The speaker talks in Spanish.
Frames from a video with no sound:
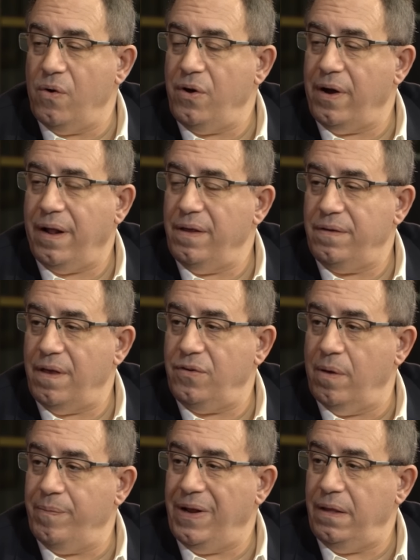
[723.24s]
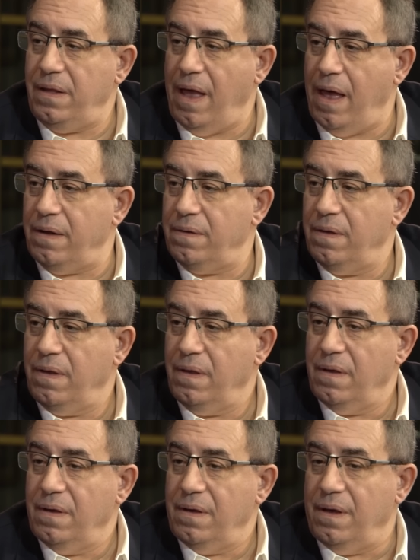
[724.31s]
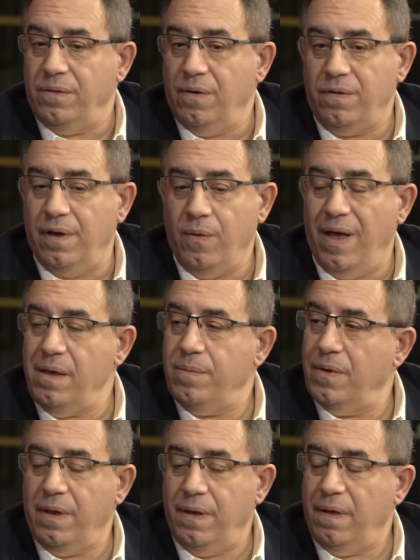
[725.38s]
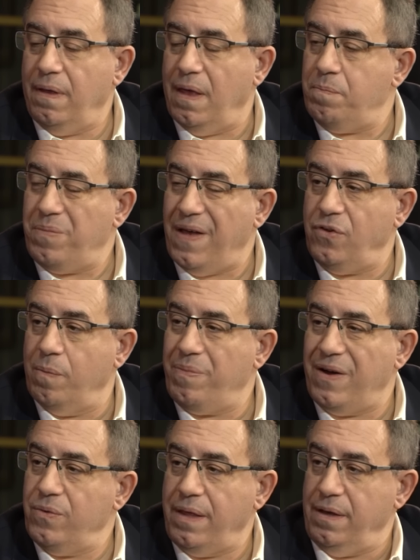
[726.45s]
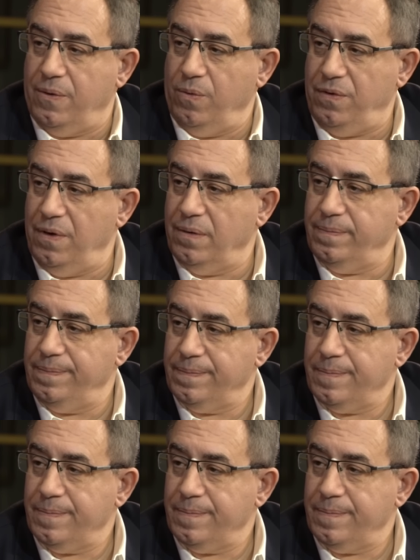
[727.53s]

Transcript: o una organización militar, entonces no hay eh, espacio para una discusión.